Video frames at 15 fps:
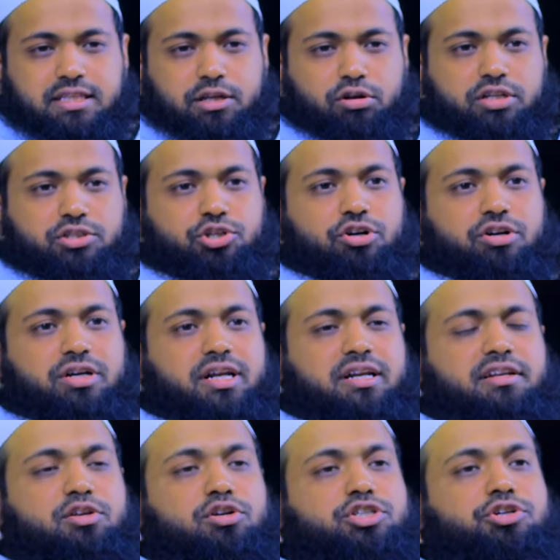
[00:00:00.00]
তাহলে ঝগড়া
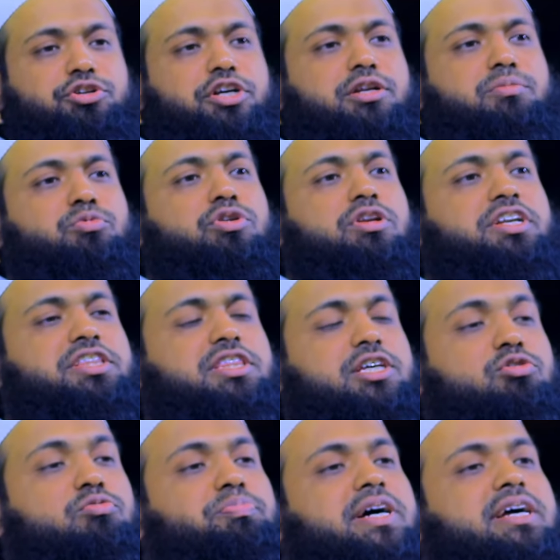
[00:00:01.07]
নিরসনের
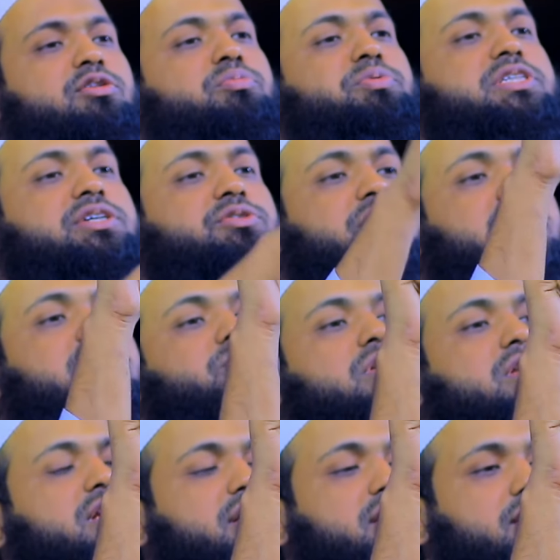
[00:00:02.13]
মূলনীতি উপায় নবীজি কয়টা
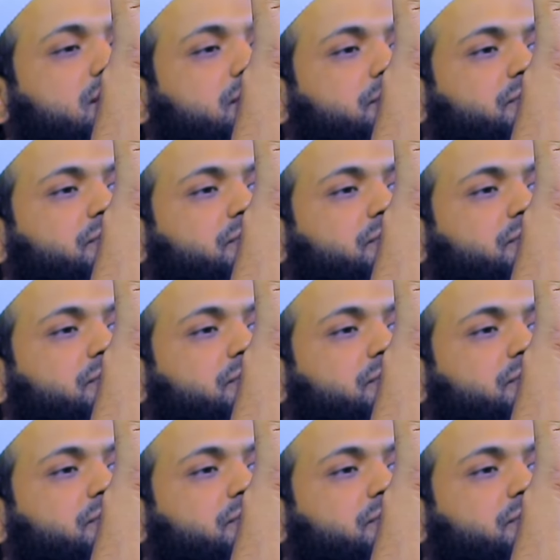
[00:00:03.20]
বললেন